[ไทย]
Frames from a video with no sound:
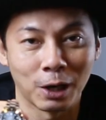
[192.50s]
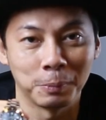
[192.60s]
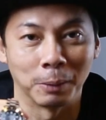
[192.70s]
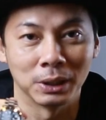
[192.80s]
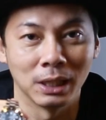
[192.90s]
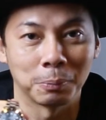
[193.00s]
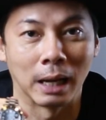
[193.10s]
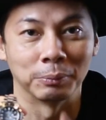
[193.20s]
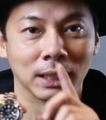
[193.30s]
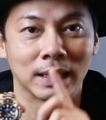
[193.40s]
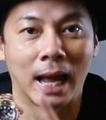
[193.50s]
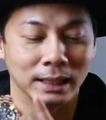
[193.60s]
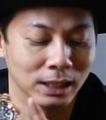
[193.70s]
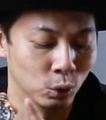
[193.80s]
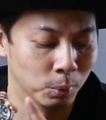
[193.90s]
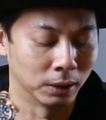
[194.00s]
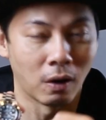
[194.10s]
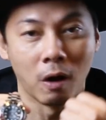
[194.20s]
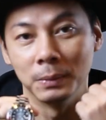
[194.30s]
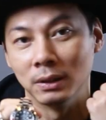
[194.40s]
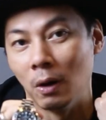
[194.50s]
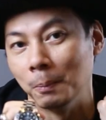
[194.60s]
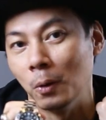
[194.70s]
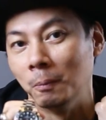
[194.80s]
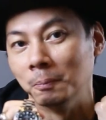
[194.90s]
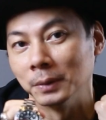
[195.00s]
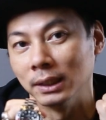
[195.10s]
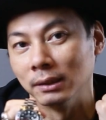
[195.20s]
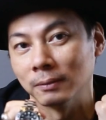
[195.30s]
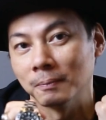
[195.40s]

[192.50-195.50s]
เราเปรียบเทียบกับนาฬิกาที่อยู่บนข้อมือของผมนี้